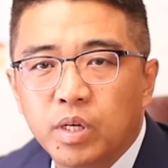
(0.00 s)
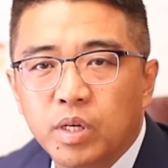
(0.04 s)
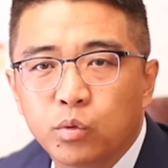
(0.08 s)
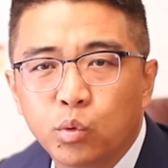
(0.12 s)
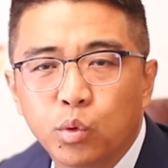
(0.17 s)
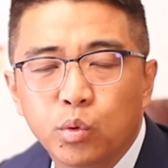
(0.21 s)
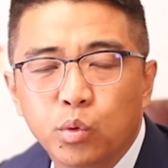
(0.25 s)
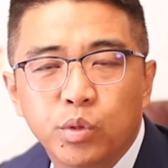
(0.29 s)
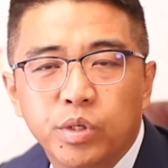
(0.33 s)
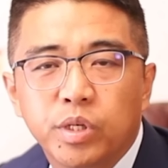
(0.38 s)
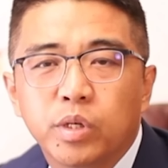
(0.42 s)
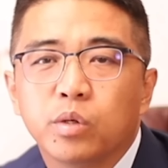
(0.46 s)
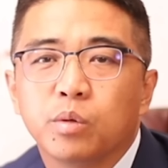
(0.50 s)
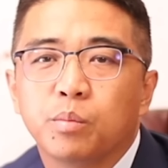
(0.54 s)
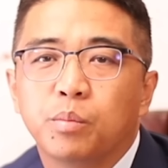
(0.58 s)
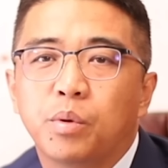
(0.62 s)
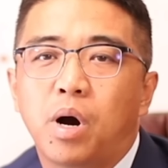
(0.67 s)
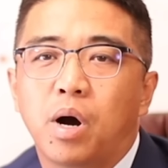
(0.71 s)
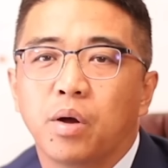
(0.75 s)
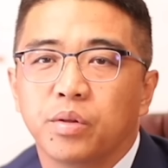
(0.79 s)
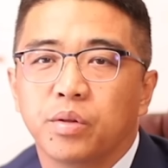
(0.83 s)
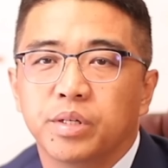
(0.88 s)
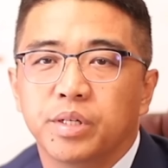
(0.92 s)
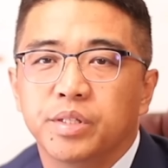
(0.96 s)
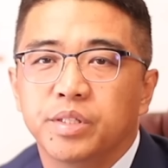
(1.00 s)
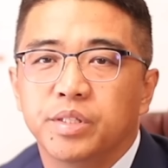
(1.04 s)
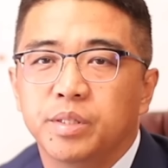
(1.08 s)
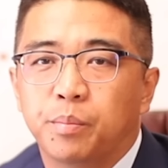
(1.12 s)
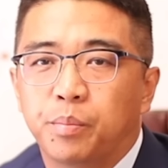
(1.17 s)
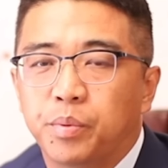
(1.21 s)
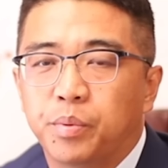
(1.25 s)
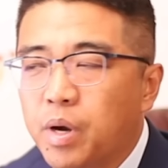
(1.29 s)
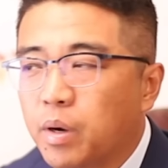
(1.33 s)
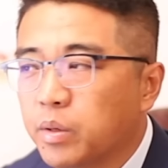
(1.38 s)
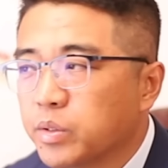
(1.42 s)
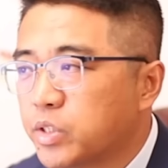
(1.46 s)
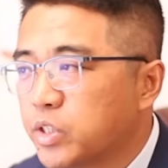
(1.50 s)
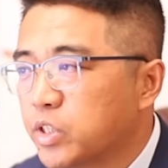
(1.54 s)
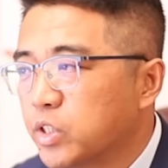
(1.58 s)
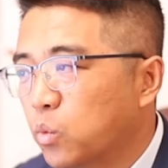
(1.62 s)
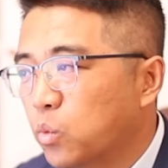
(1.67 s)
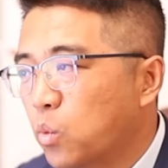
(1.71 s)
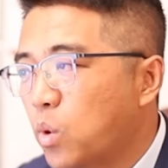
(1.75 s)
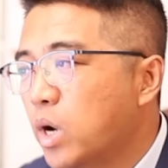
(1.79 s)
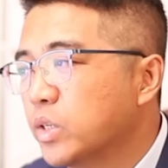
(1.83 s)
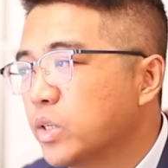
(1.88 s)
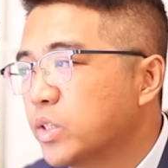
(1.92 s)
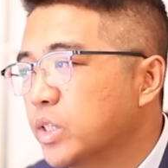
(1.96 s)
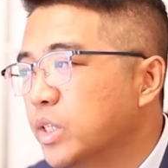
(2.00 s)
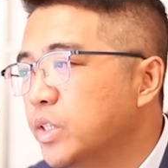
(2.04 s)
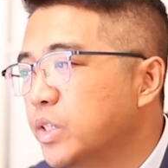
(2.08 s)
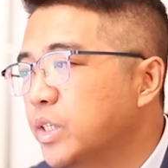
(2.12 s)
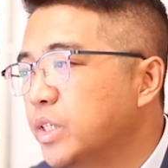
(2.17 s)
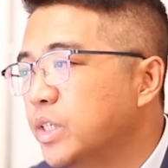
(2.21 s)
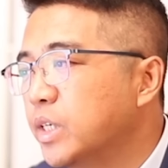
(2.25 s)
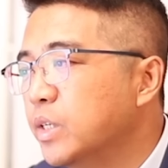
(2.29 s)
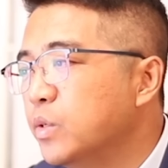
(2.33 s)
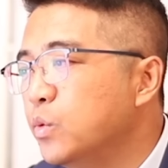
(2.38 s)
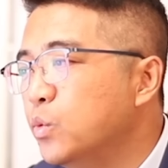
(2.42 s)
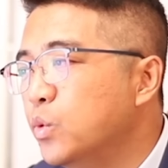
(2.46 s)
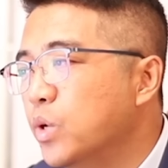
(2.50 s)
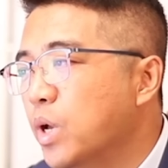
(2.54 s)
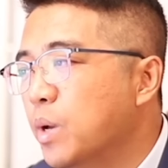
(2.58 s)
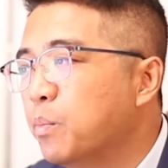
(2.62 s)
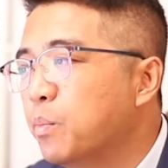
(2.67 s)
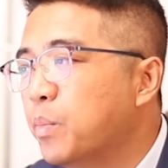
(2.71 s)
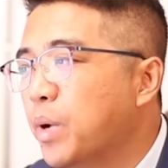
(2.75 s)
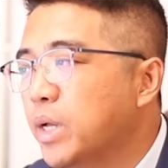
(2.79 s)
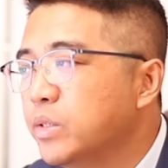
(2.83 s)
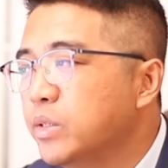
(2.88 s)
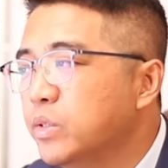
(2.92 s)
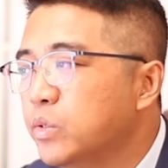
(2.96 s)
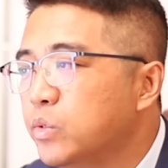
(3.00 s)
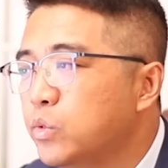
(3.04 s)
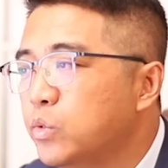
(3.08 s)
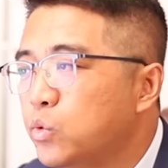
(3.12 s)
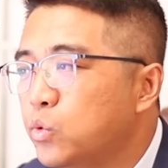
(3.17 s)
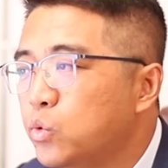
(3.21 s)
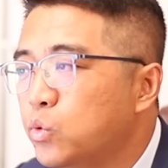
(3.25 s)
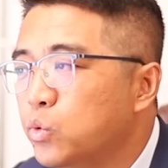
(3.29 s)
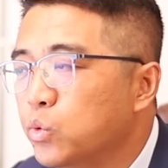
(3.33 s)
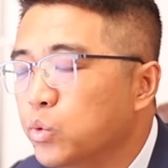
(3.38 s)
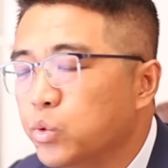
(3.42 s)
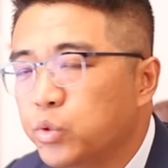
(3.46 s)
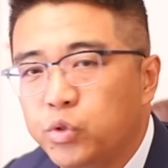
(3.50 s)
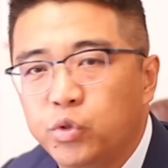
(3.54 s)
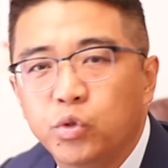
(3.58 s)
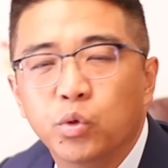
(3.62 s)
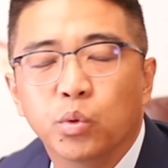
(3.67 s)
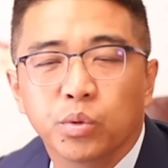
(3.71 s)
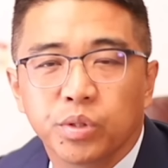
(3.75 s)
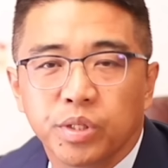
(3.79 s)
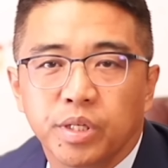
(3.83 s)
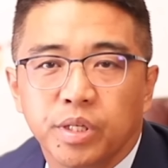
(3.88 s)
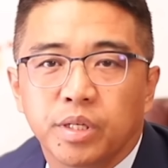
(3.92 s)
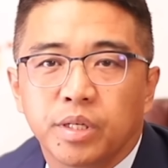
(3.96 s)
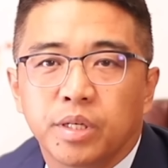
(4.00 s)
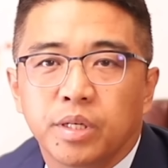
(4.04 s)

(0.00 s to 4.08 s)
对于英语不好的人，你不要指望着这个语言班去救你，